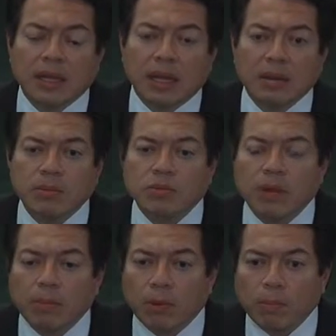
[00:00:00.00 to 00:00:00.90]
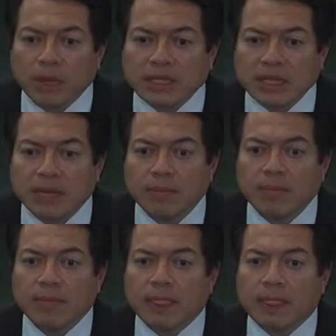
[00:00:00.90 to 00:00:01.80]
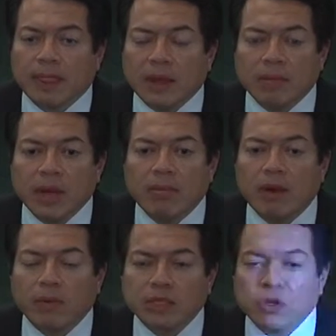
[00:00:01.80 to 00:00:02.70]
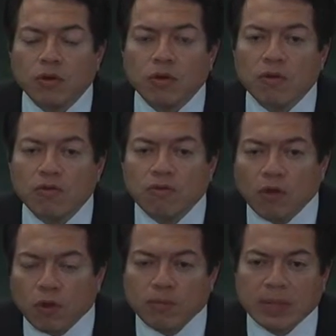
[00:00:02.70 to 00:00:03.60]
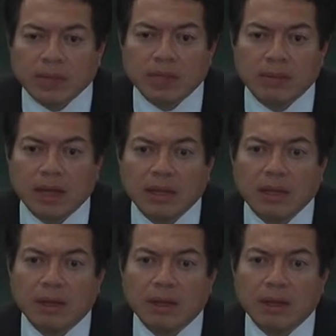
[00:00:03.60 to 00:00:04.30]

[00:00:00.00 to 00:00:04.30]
queremos una propuesta de una evaluación formativa